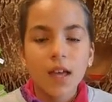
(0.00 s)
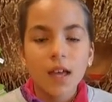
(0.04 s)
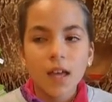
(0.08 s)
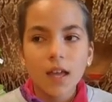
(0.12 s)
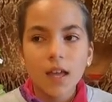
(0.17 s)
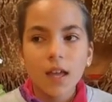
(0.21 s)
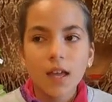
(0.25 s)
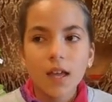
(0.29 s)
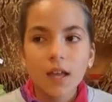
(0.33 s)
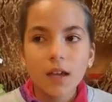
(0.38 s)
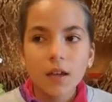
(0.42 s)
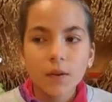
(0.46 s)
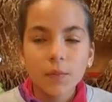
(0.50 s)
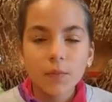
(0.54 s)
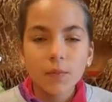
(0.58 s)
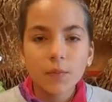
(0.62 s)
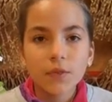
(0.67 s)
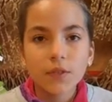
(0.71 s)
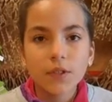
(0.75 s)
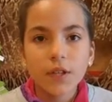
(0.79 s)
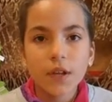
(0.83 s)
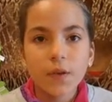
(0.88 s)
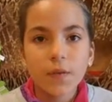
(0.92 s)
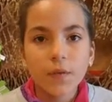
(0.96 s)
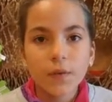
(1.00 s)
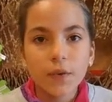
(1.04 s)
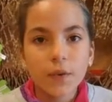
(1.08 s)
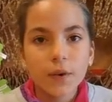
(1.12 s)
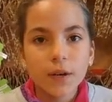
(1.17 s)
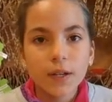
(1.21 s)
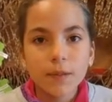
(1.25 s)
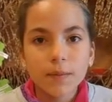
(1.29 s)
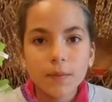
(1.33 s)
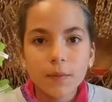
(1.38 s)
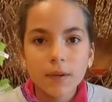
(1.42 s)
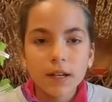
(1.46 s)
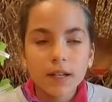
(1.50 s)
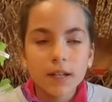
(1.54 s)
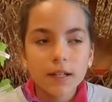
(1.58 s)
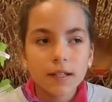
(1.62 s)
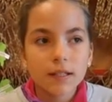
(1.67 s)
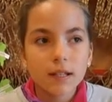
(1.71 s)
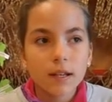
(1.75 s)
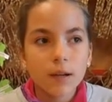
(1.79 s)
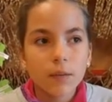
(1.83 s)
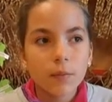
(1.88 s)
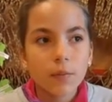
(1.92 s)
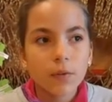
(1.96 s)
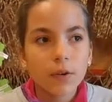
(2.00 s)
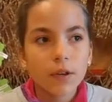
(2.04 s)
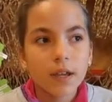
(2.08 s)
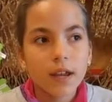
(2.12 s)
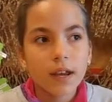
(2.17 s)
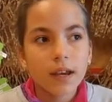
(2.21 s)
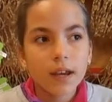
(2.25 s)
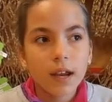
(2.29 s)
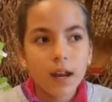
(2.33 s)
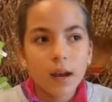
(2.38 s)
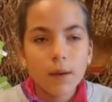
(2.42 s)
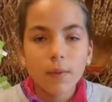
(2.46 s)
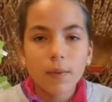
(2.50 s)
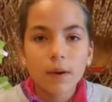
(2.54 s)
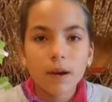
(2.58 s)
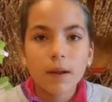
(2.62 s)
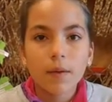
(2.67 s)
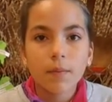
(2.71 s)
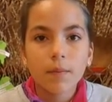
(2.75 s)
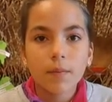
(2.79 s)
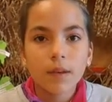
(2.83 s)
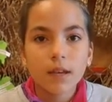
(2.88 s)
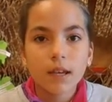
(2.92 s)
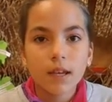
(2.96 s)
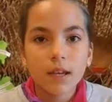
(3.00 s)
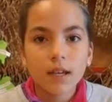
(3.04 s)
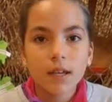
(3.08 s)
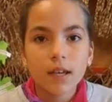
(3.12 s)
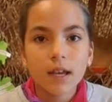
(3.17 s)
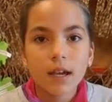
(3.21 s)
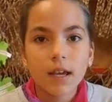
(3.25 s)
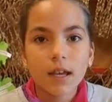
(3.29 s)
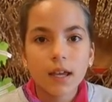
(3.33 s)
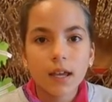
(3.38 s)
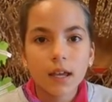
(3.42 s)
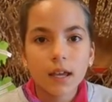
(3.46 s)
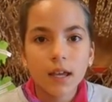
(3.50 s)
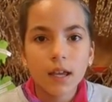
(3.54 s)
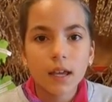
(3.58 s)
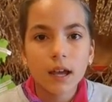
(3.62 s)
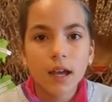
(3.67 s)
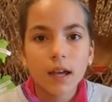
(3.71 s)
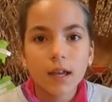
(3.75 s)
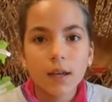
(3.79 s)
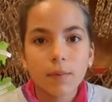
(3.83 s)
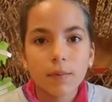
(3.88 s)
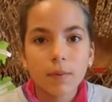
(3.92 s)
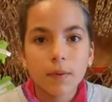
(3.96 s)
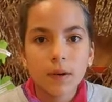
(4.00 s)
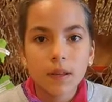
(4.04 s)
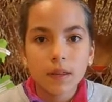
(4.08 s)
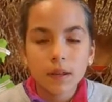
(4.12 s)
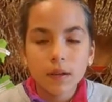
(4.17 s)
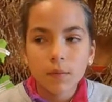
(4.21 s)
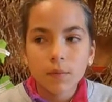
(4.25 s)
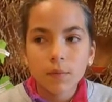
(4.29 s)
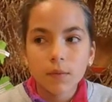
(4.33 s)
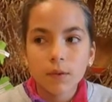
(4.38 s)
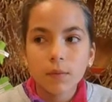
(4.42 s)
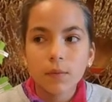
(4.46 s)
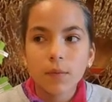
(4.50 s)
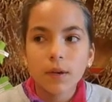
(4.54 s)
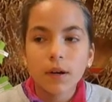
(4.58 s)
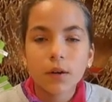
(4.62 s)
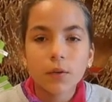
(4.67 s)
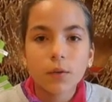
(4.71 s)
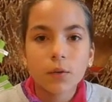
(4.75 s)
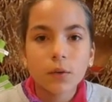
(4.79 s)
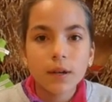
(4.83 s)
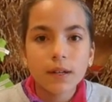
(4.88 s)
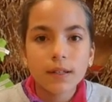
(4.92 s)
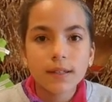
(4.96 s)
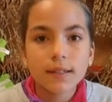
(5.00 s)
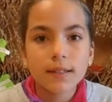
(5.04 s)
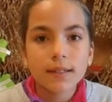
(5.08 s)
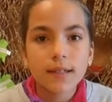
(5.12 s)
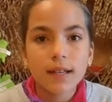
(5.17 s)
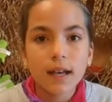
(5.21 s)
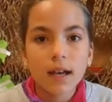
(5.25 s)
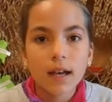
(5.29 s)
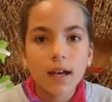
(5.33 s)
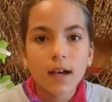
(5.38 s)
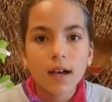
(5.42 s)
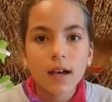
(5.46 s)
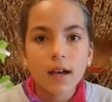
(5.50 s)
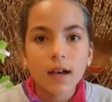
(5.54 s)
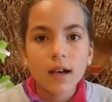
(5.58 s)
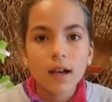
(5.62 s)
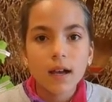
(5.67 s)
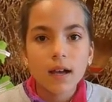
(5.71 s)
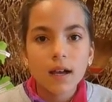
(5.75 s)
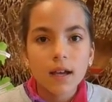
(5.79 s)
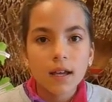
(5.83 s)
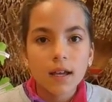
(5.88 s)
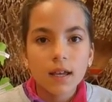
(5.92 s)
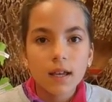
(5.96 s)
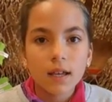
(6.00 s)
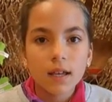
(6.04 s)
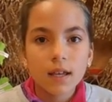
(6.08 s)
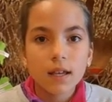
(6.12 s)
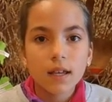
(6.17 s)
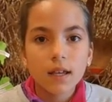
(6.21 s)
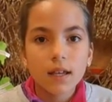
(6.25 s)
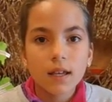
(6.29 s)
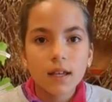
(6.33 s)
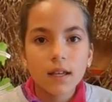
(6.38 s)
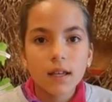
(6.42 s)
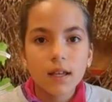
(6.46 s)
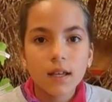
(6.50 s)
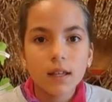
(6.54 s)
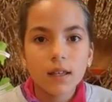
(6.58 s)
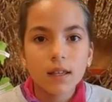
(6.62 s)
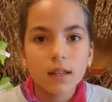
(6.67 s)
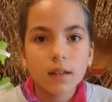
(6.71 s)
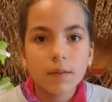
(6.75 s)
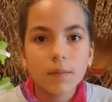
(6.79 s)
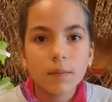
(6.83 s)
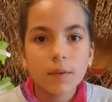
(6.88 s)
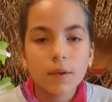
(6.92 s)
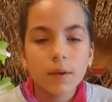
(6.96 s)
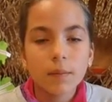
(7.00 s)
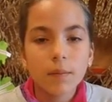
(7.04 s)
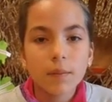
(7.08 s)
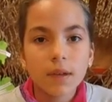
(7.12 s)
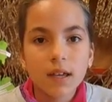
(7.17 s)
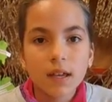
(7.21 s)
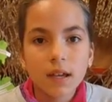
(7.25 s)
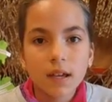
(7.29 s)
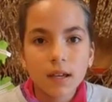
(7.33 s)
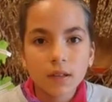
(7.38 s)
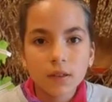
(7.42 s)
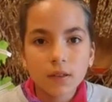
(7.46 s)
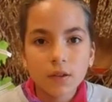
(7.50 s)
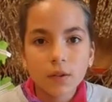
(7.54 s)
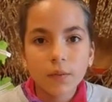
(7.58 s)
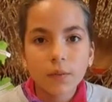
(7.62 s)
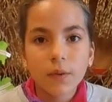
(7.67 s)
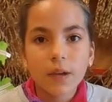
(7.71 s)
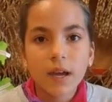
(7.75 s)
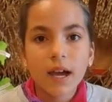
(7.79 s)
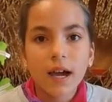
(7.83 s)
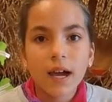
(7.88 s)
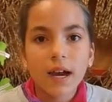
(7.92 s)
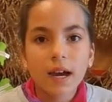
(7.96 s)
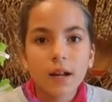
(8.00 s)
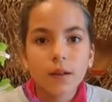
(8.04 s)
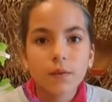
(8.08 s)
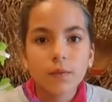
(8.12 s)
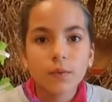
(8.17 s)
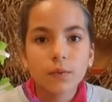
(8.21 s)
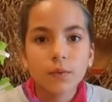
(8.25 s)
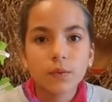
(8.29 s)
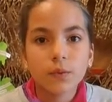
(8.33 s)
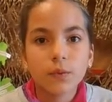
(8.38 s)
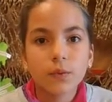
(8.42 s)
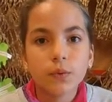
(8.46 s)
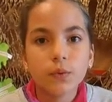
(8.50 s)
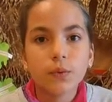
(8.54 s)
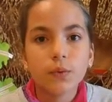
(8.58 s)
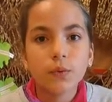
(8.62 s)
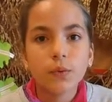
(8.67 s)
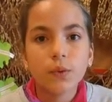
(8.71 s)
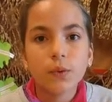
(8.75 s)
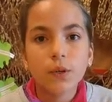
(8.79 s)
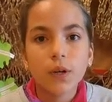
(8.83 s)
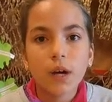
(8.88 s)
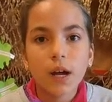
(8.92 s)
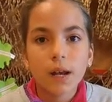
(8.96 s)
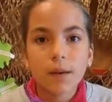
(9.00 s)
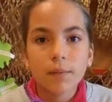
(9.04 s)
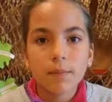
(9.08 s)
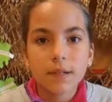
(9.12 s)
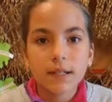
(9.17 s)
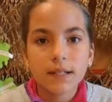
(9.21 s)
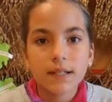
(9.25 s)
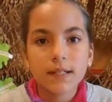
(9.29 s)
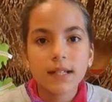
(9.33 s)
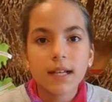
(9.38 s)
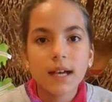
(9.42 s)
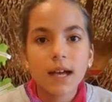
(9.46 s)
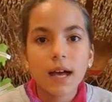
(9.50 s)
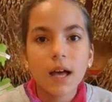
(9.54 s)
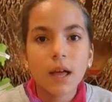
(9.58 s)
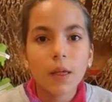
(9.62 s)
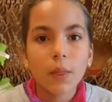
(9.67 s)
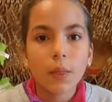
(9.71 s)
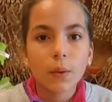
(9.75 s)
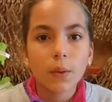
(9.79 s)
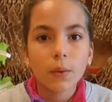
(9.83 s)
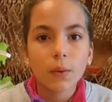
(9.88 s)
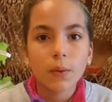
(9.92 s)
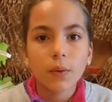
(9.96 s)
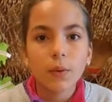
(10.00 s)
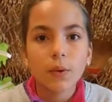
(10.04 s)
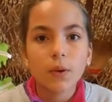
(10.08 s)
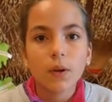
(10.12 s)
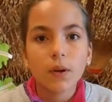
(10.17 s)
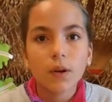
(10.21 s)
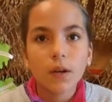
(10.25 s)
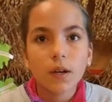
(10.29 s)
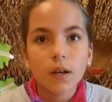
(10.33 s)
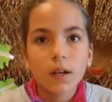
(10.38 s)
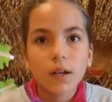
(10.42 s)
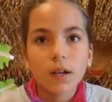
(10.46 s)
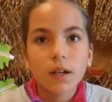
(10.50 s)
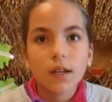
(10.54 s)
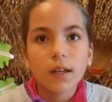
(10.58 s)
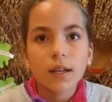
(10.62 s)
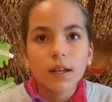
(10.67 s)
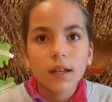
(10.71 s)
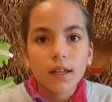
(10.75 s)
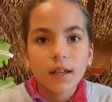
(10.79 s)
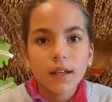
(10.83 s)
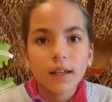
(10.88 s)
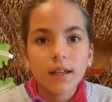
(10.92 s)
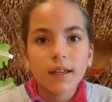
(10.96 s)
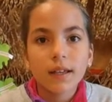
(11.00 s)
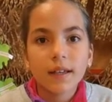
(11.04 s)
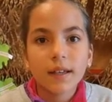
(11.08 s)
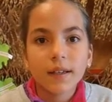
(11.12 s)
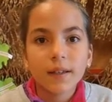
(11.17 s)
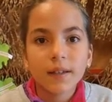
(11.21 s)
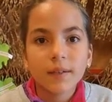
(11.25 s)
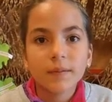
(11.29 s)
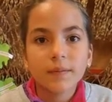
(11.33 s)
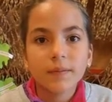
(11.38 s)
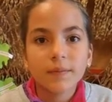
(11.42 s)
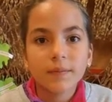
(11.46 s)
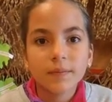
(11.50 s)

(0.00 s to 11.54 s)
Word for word: El eh, museo fue una experiencia muy genial para mí, ya que ahí perdí mi vergüenza y también me encantó viajar al futuro, al pasado. Eh,